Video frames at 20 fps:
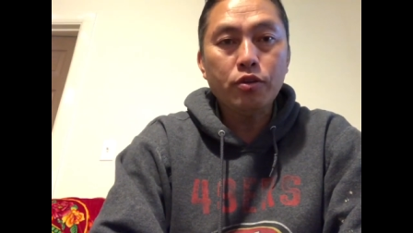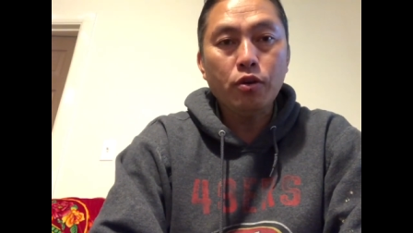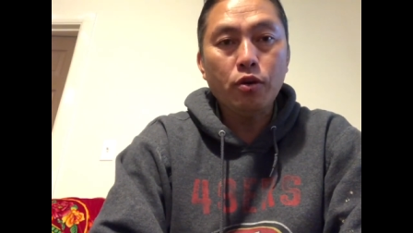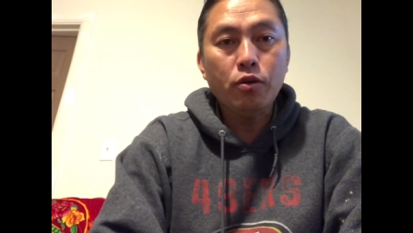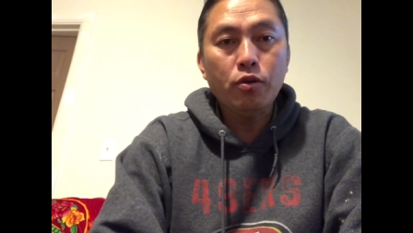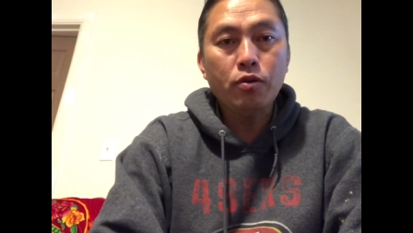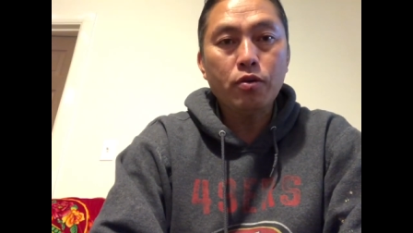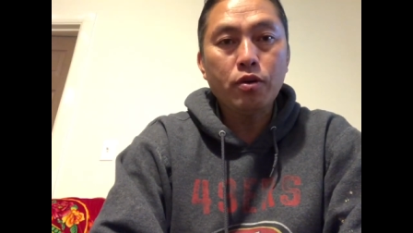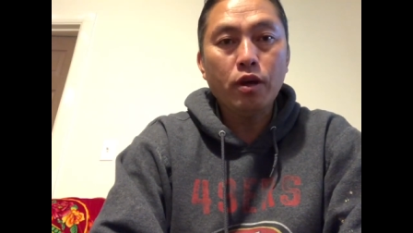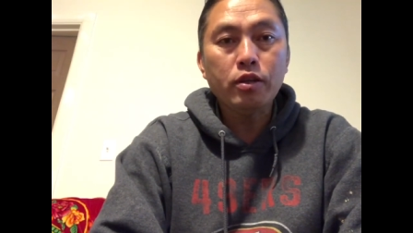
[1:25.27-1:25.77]

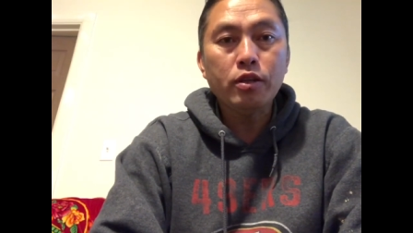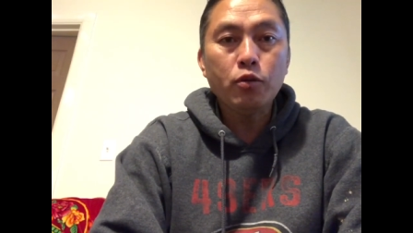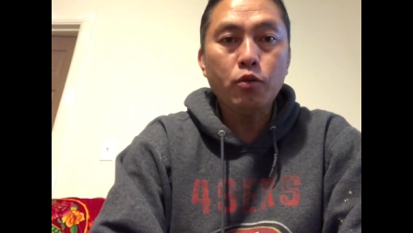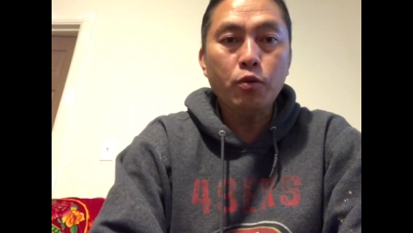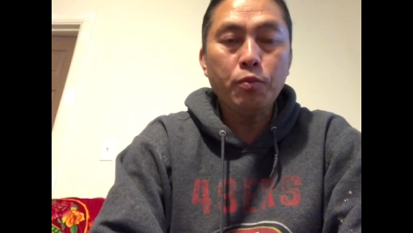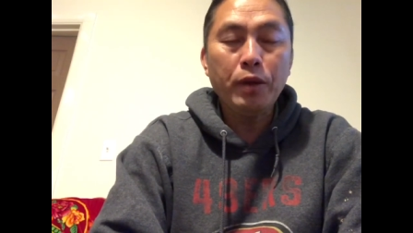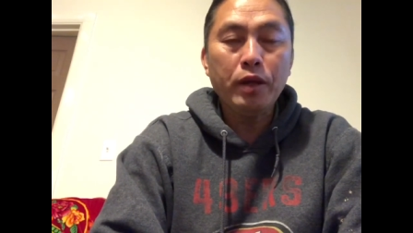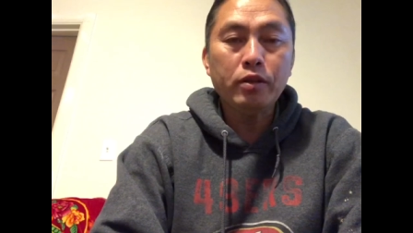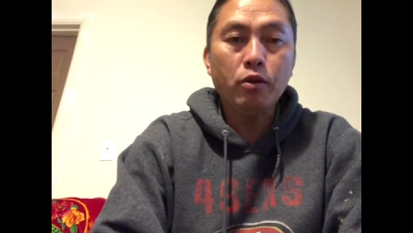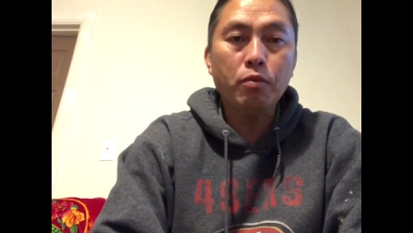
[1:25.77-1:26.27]
tôi có thể của
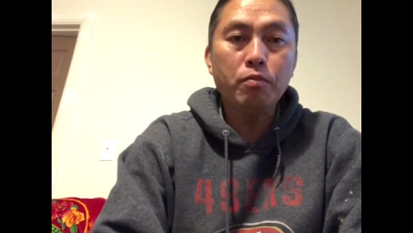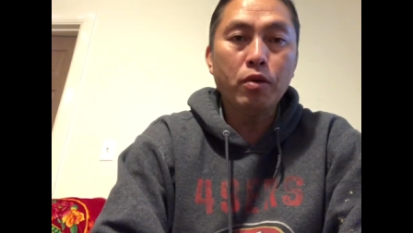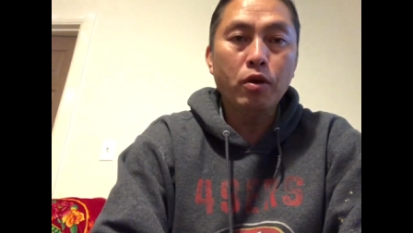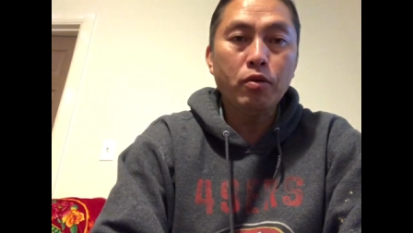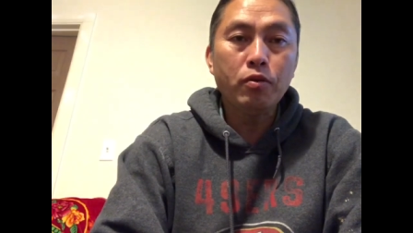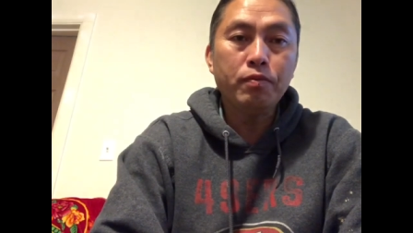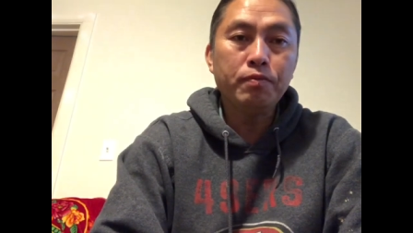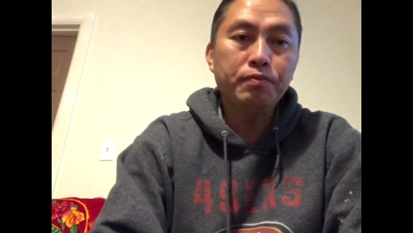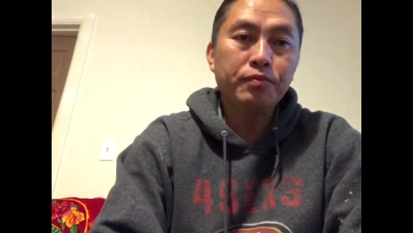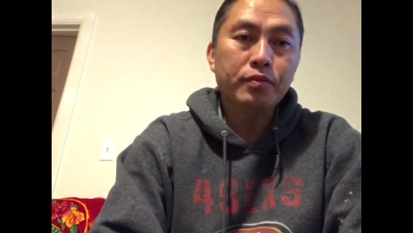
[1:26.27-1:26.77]
bé tôm
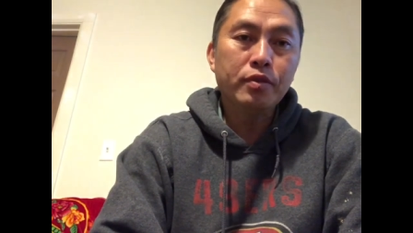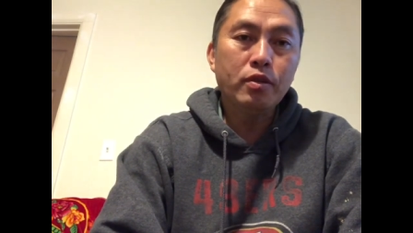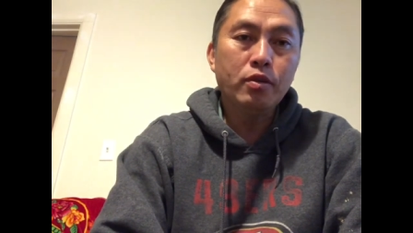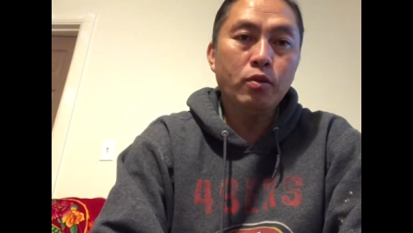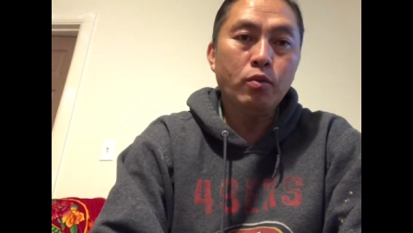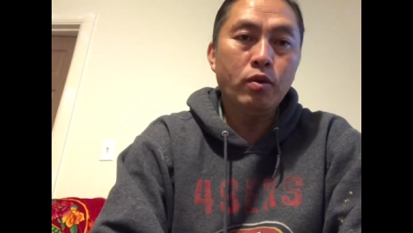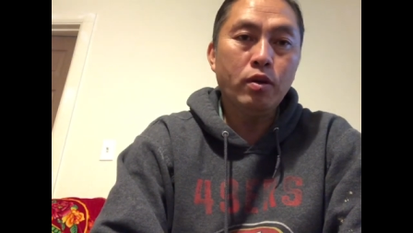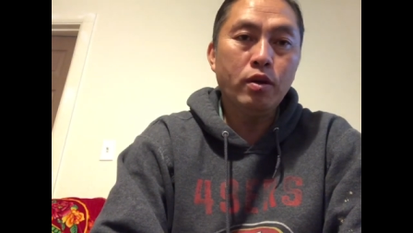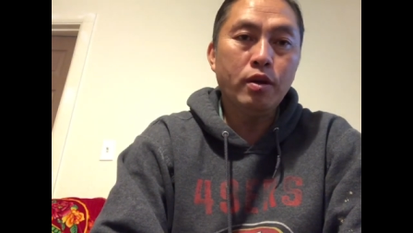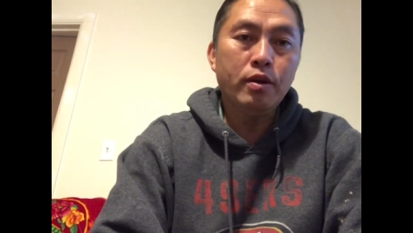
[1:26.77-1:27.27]
nông
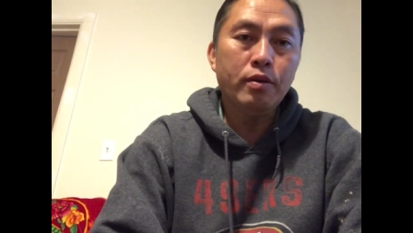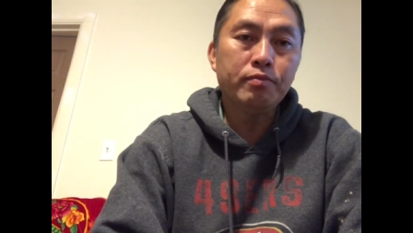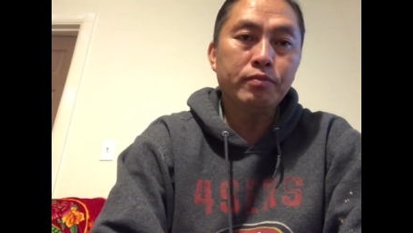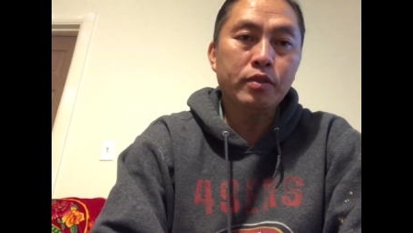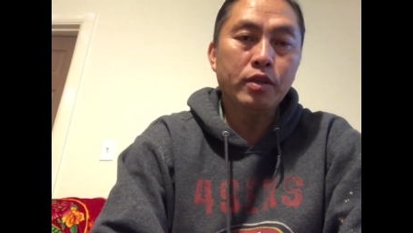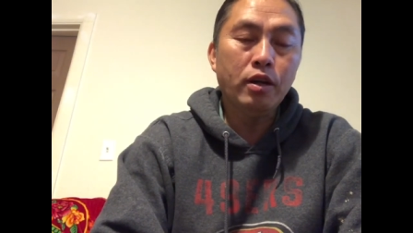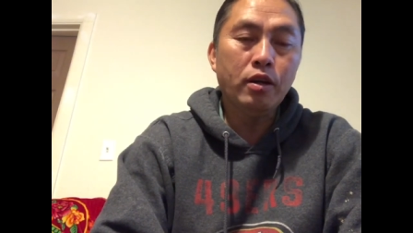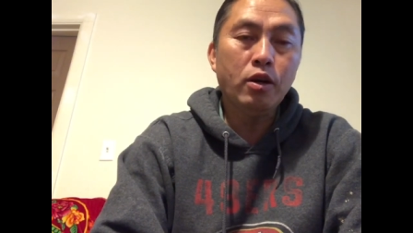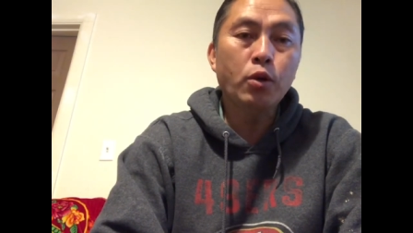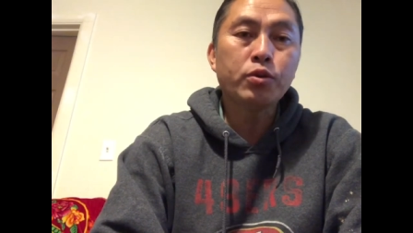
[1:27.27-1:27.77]
và
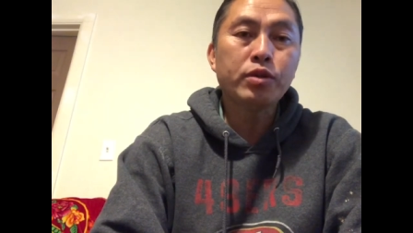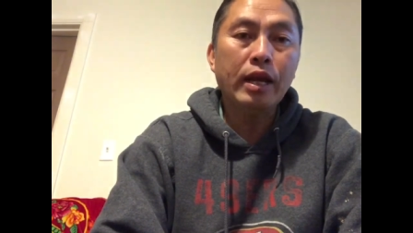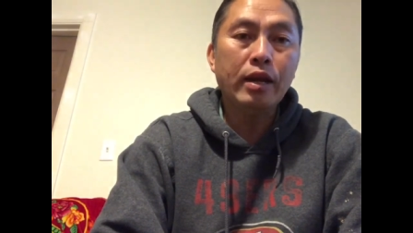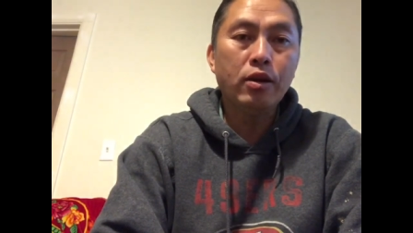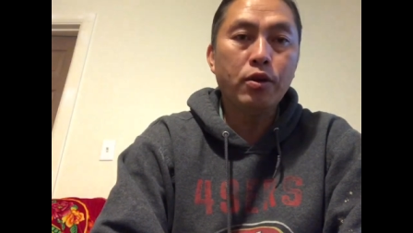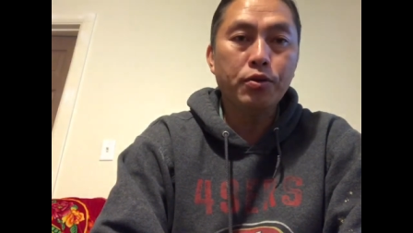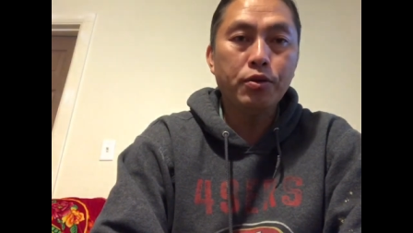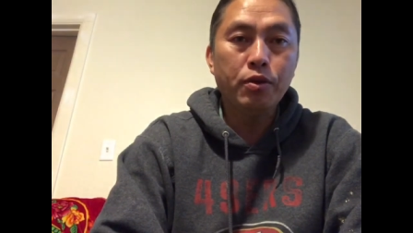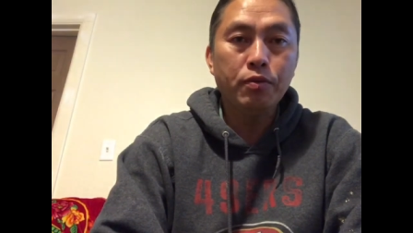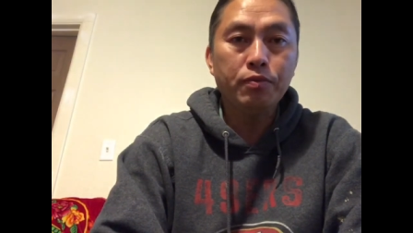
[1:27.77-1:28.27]
theo lâu chạy
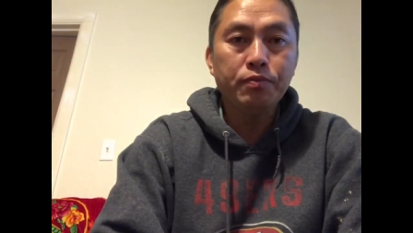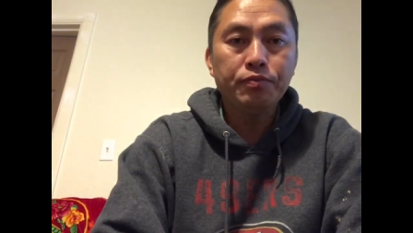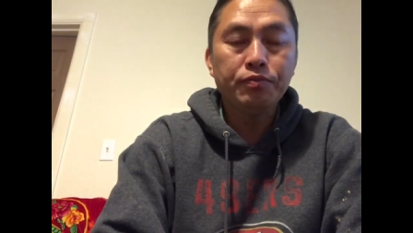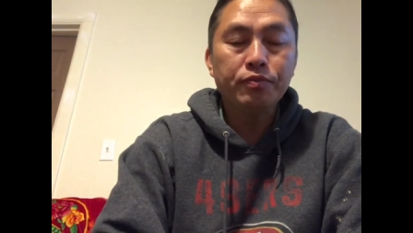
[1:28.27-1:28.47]
lâu nhung